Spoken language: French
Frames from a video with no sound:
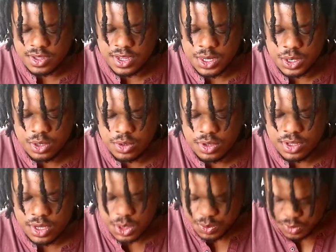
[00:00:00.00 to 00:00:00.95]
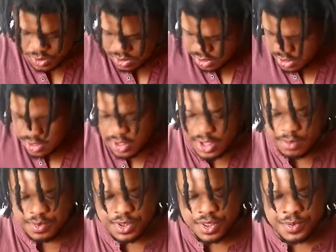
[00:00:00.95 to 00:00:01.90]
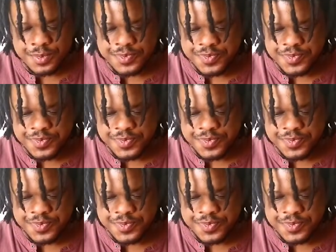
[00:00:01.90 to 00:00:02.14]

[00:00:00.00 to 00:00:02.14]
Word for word: d'attache et de détachement rapide.